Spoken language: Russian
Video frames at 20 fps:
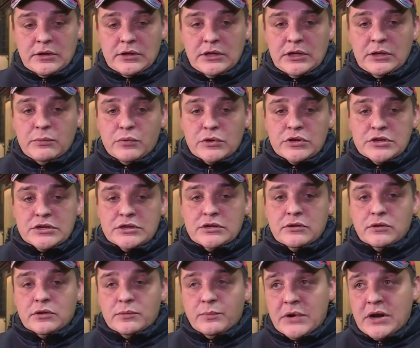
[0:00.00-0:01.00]
импульсы
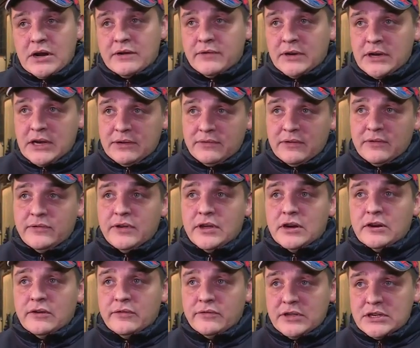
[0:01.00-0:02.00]
дает право-лево,
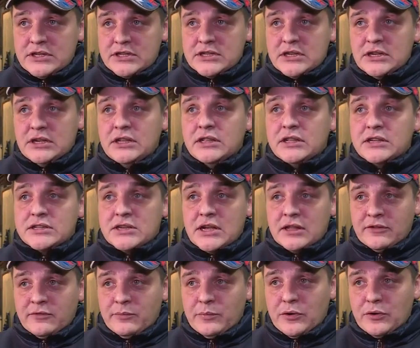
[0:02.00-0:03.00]
вверх-вниз и
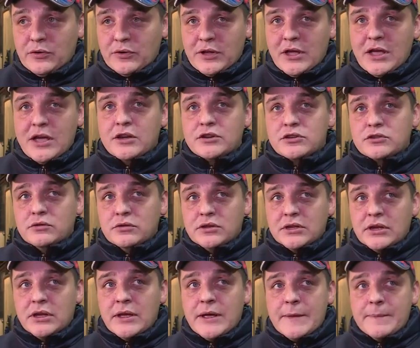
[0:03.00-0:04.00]
назад-вперед.
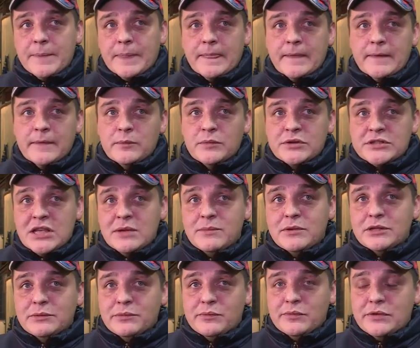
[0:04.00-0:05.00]
Что-то местами
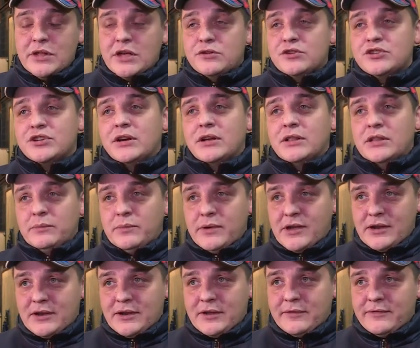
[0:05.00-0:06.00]
напоминающее
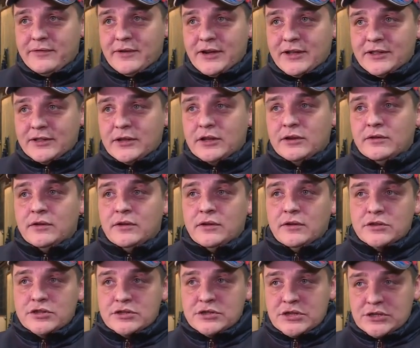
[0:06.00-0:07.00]
колыбельный эффект.
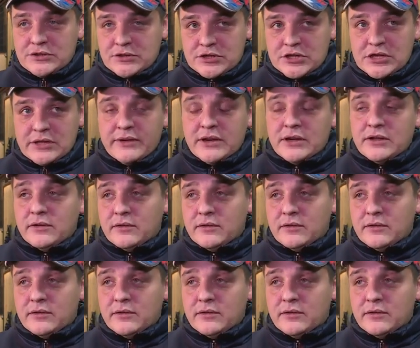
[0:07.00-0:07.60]
Человек